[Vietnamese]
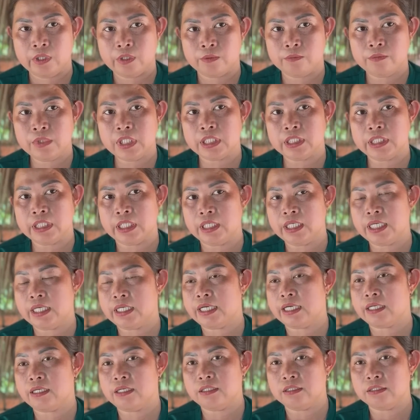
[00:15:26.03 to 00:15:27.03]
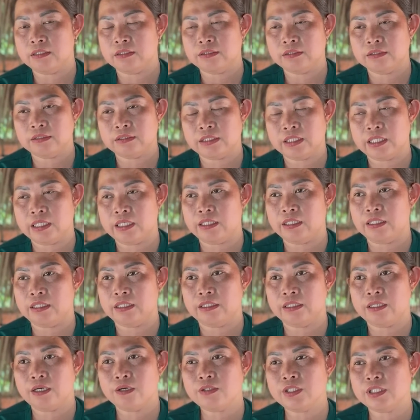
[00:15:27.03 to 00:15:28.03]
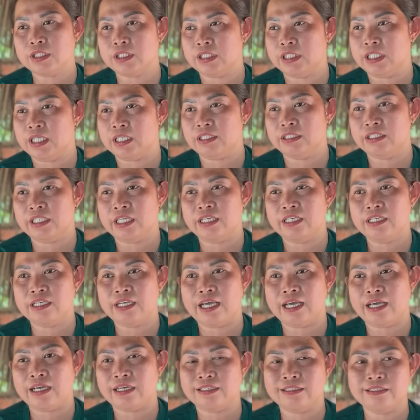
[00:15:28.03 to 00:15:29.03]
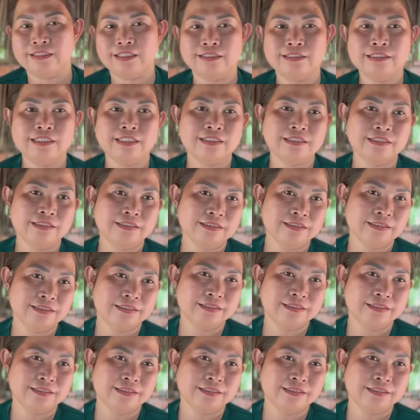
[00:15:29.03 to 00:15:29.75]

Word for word: cũng như chị đi ra đường thì có người nhìn chị là nữ tướng